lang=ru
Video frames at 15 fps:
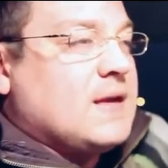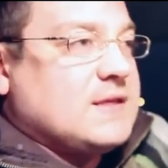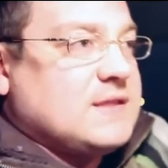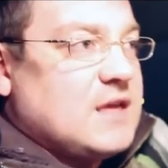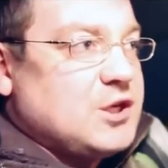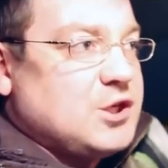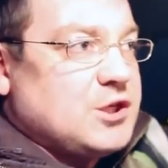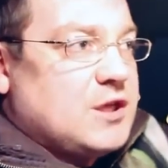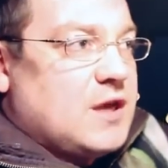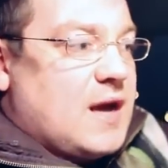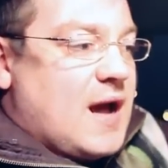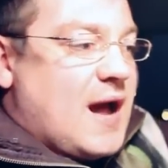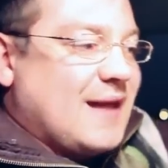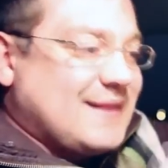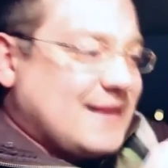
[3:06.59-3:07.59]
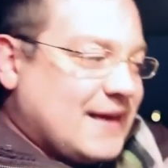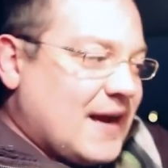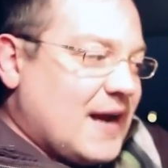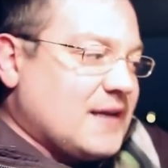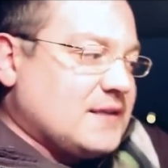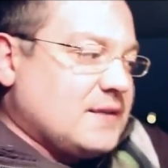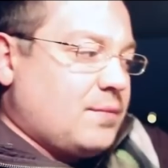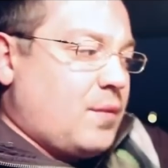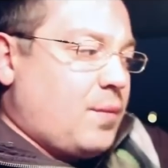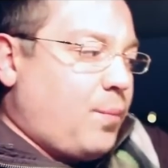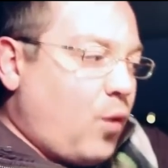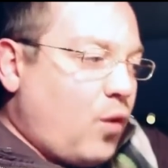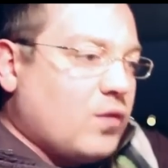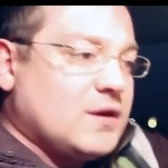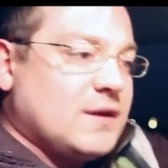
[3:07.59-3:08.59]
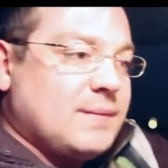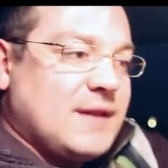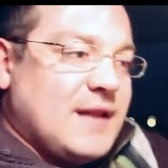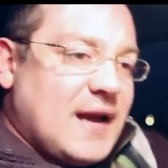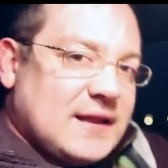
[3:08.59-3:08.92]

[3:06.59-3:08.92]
Значит, отказом, поводом